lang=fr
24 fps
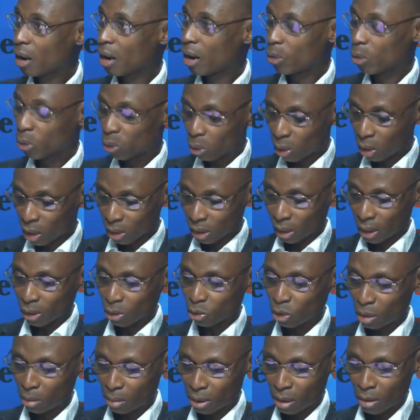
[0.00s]
en l'occurrence
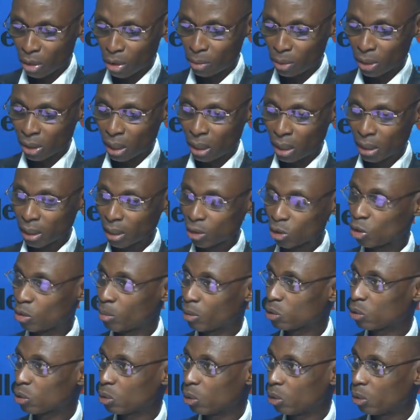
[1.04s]
actuellement le ministère des
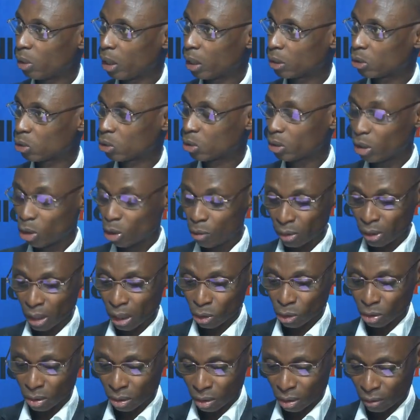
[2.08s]
enseignements secondaires. Ce sont des
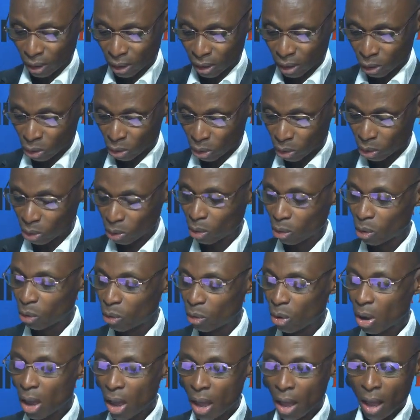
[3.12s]
revendications, qui sont
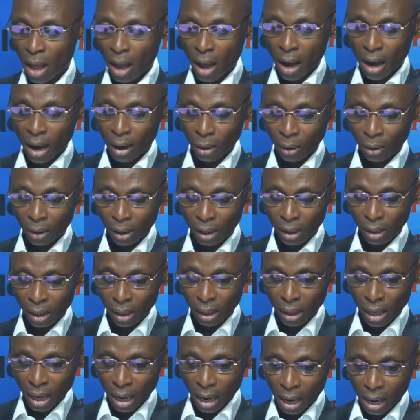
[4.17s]
connues. Alors,
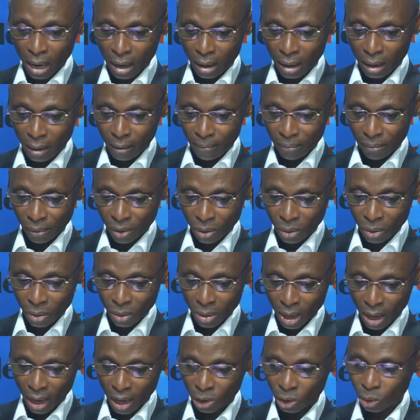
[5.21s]
il y a
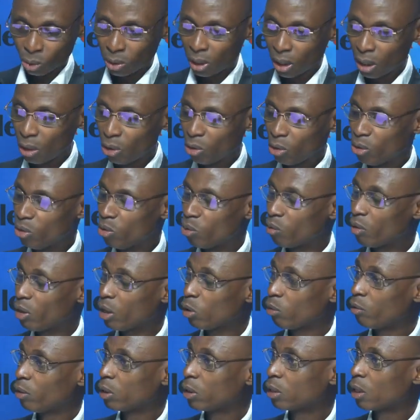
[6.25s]
eu ajouté une nouvelle
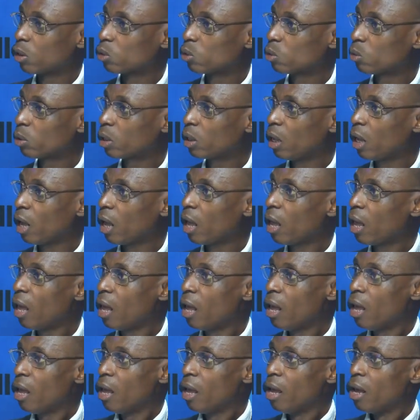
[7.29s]
revendication qui est
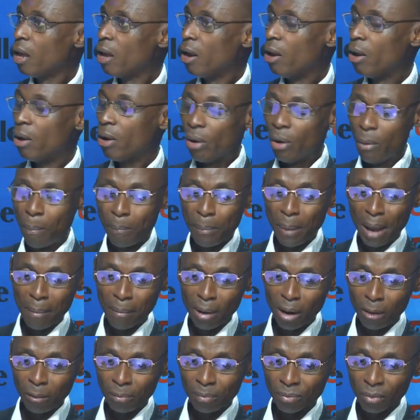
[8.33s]
le
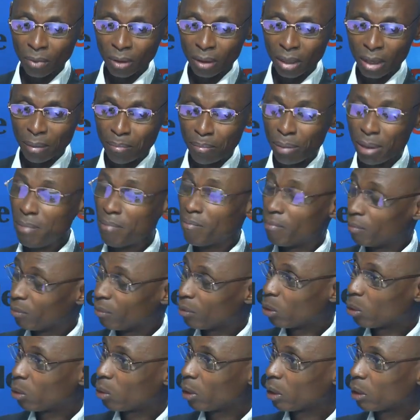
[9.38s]
paiement des primes
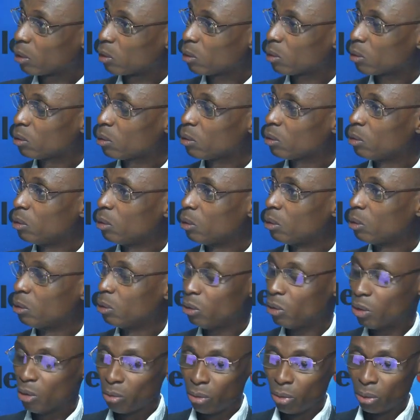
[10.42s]
de correction de,
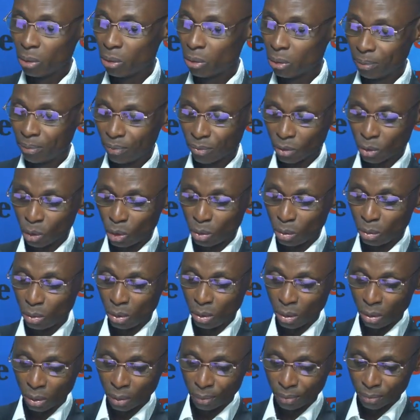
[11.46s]

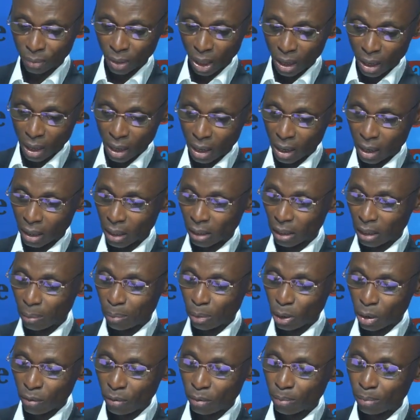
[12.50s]
des épreuves d'examen. Des
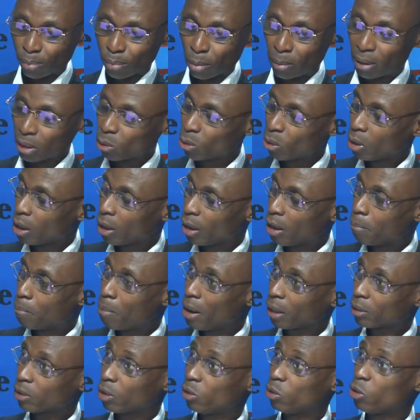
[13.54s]
épreuves probatoires et
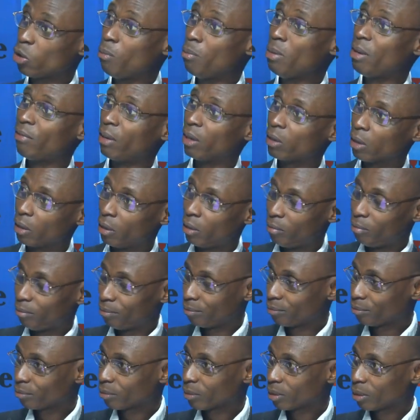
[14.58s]
bac de 2021.
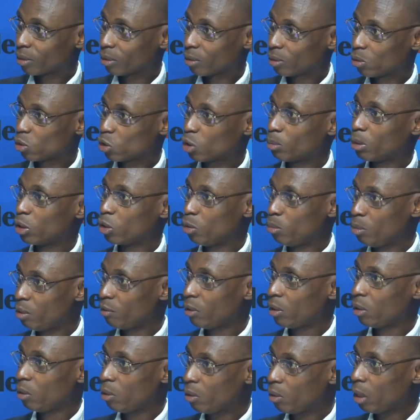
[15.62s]
Oui. Nous sommes en
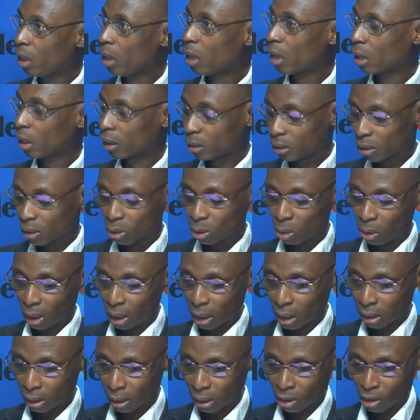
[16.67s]
2022 et la rentrée
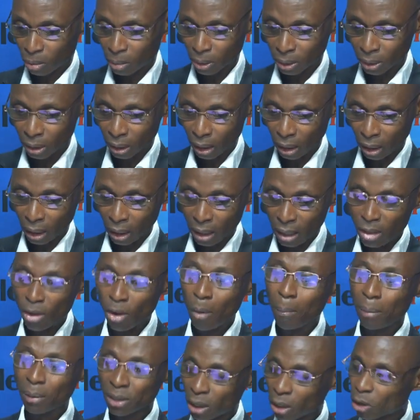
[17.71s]
scolaire a déjà commencé et ils
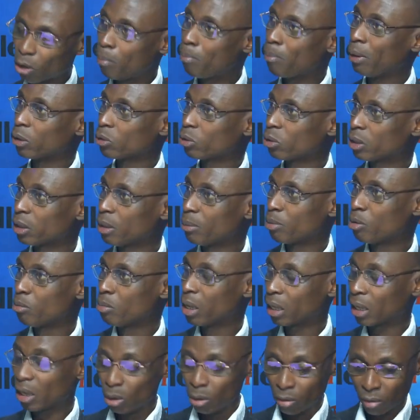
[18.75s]
n'ont pas encore perçu ces
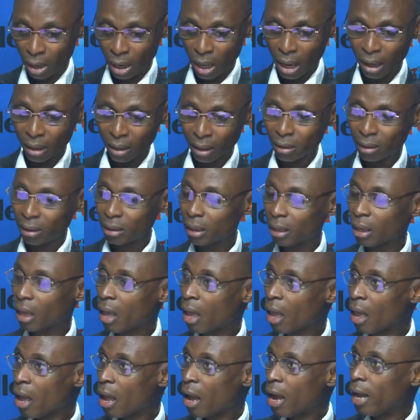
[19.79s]
primes-là qui devraient en réalité
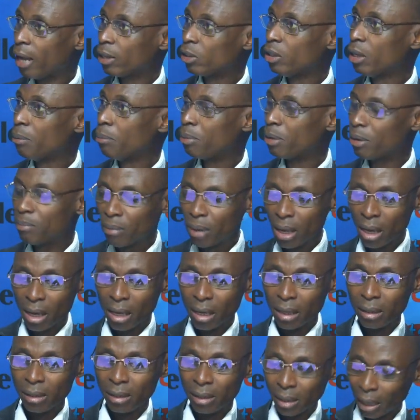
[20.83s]
être des primes
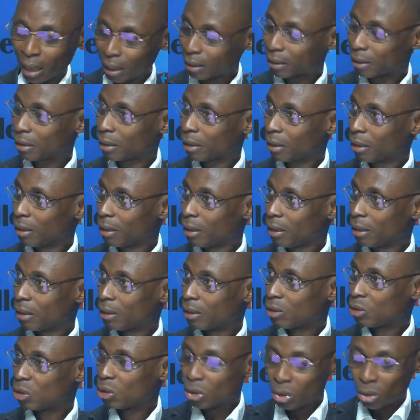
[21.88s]
directes,
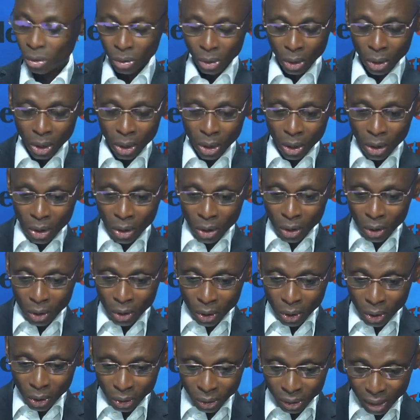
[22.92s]
juste
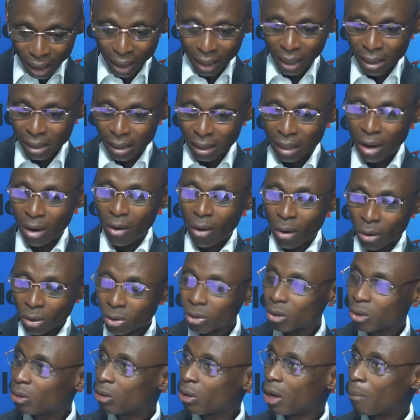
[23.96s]
décaissées
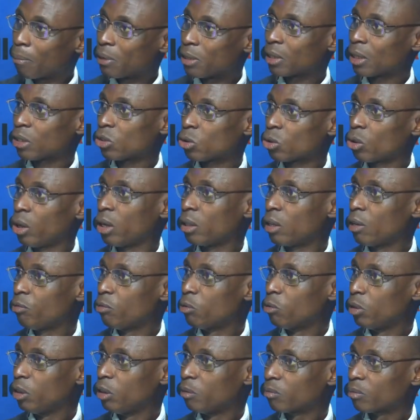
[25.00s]
lorsque la prestation a été
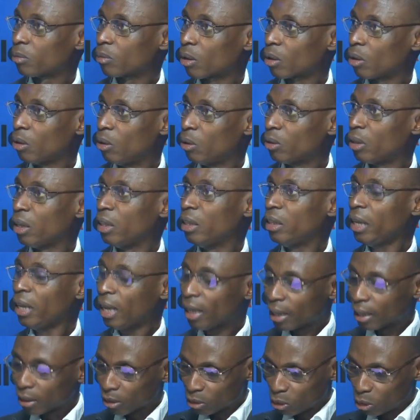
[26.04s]
fournie. On en est
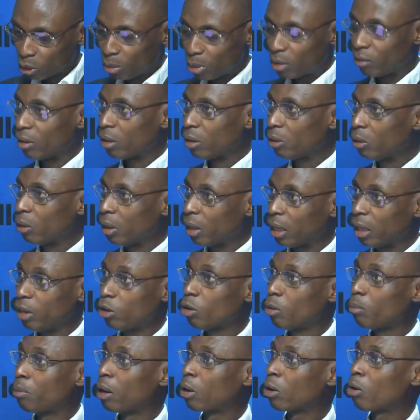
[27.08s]
en 2022 et ils
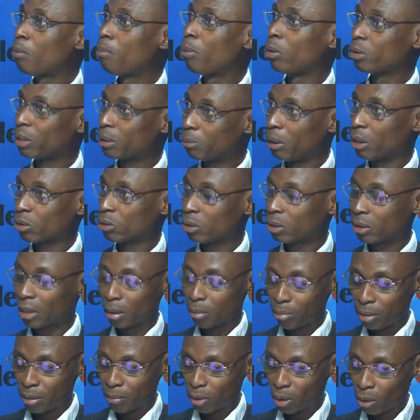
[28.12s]
n'ont pas encore perçu On est,
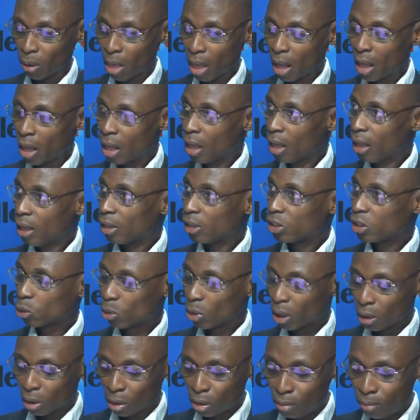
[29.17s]
on est aux portes des
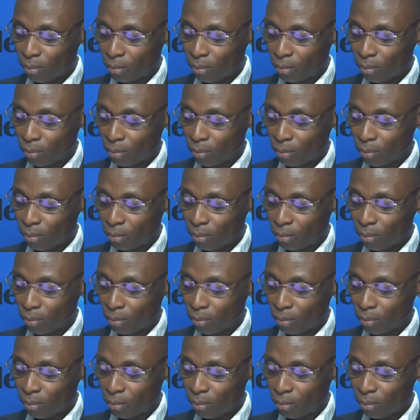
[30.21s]
prochaines